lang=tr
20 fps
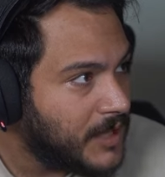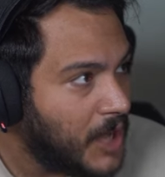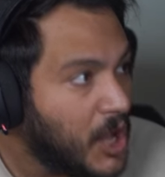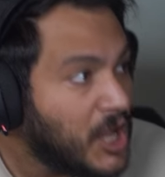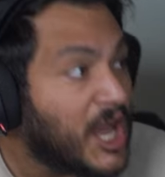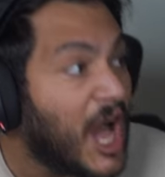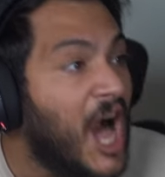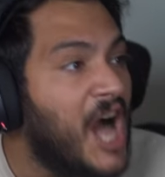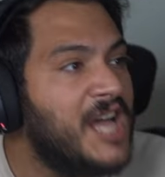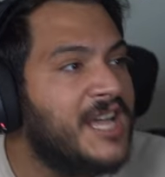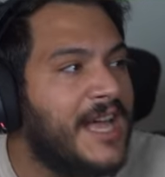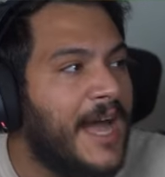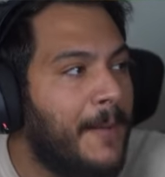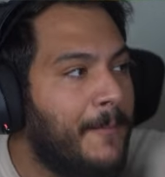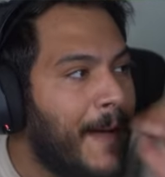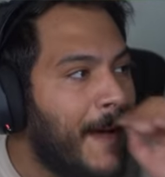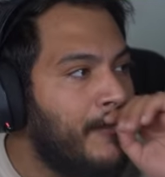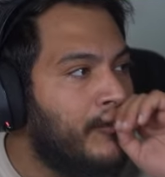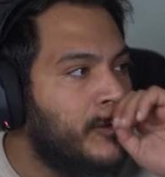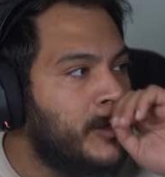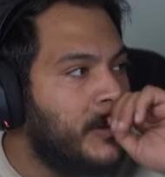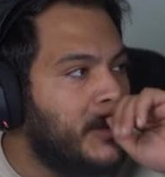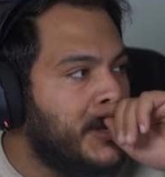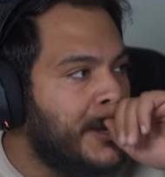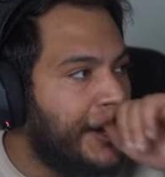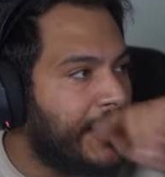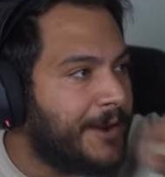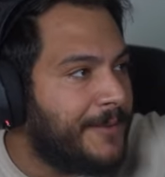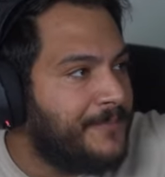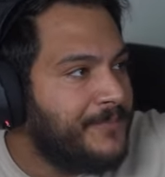Kanka ben bunu
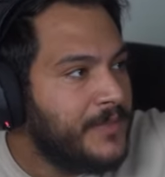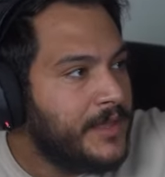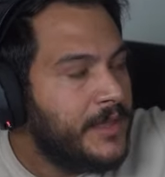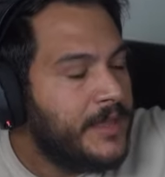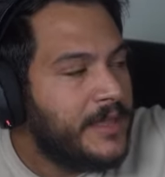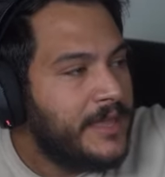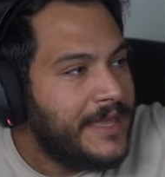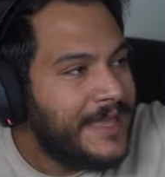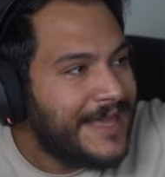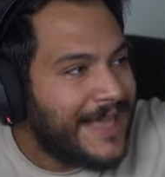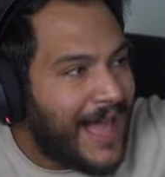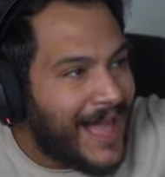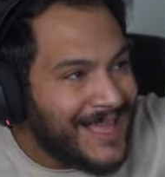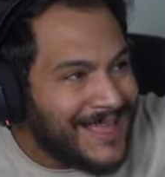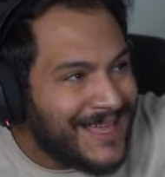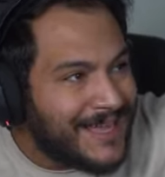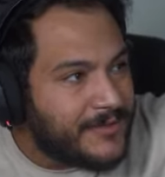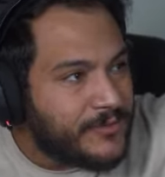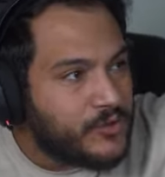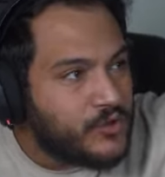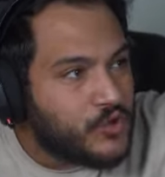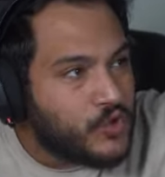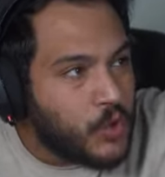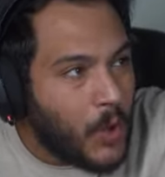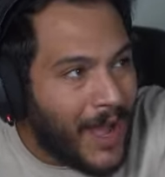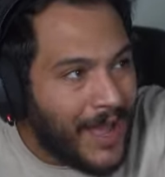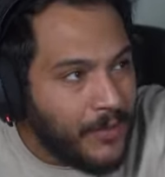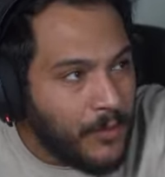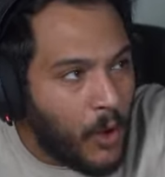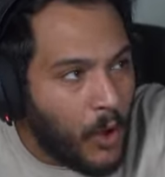biliyorum. Kanka
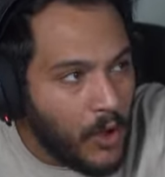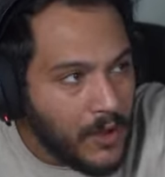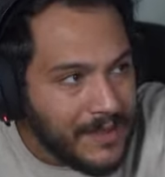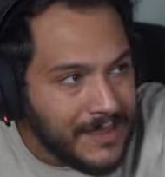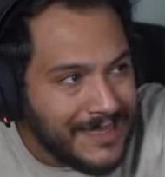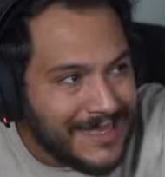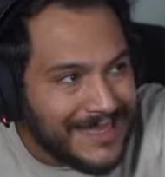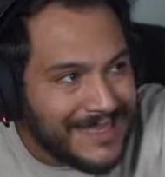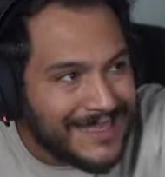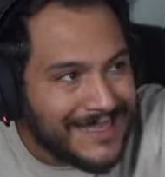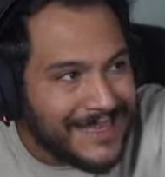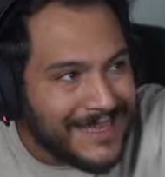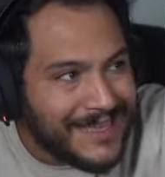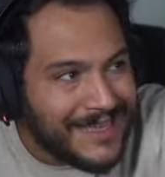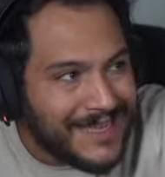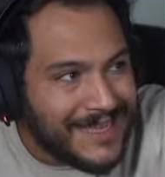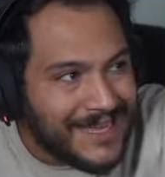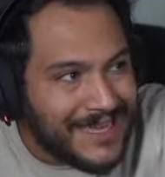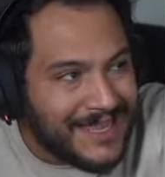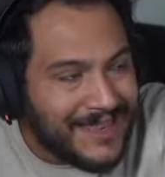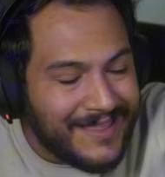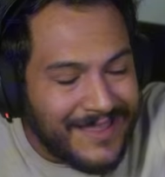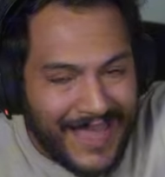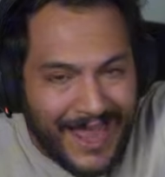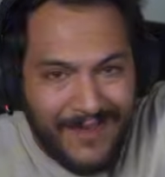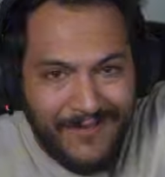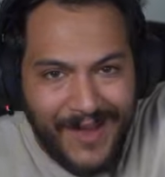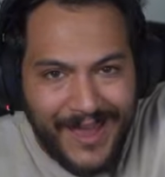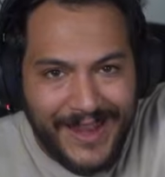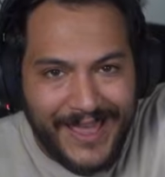şu an o e,
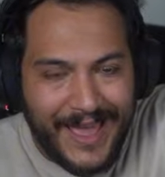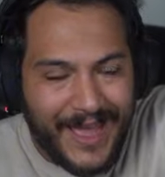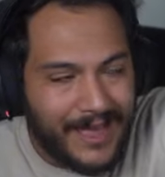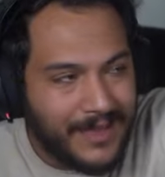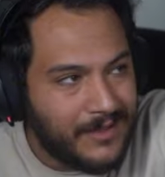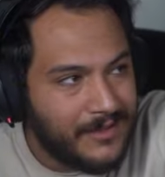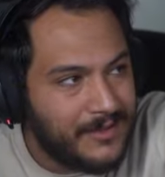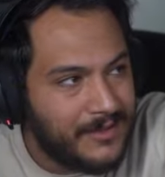iritel var ya.